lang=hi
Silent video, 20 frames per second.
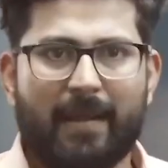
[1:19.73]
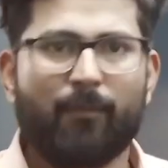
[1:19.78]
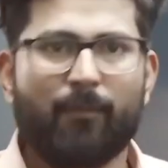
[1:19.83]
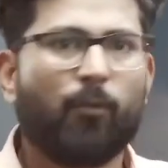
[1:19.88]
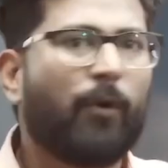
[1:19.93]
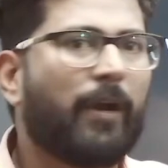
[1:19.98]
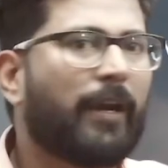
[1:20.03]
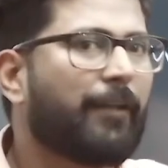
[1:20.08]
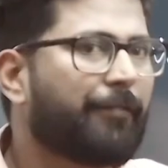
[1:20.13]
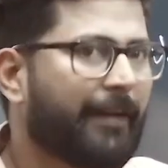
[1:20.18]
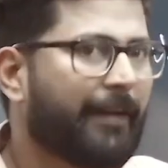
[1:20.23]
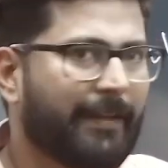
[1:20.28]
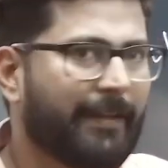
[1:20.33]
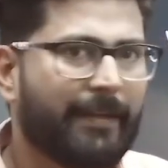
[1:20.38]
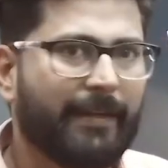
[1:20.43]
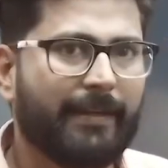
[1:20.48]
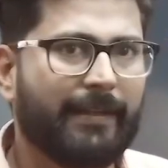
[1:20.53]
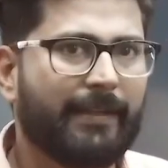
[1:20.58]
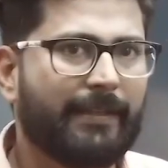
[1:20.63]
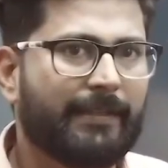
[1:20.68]
आप क्वालिफाई
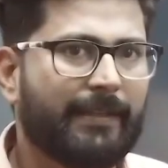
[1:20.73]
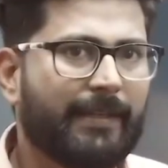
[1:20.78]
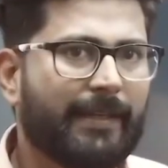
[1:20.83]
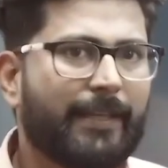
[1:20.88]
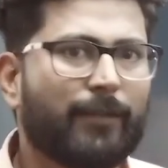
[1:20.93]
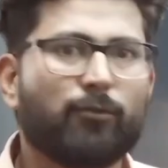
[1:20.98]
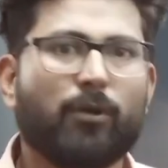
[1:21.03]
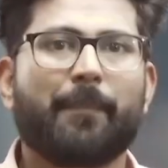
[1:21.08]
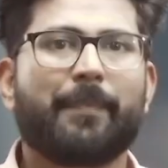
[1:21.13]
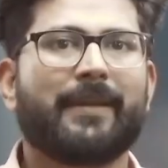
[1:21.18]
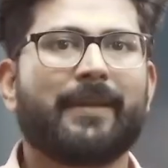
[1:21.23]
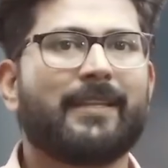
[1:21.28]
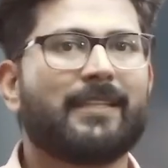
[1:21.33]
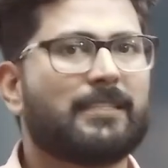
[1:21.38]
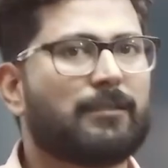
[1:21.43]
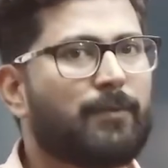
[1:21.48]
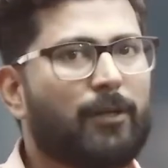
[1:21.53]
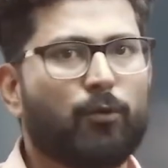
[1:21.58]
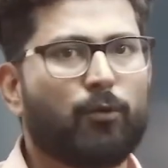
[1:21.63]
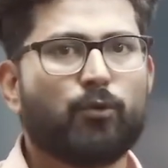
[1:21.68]
कर लेते हैं तो आप
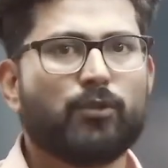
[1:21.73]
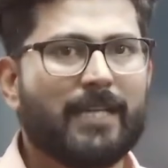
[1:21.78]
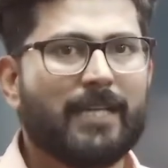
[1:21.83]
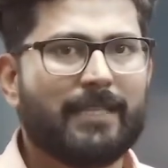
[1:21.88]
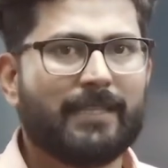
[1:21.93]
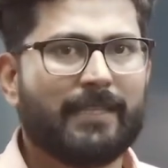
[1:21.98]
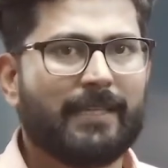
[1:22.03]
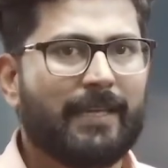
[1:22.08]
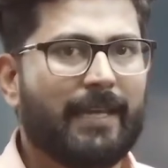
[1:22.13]
एलिजिबल हो जाते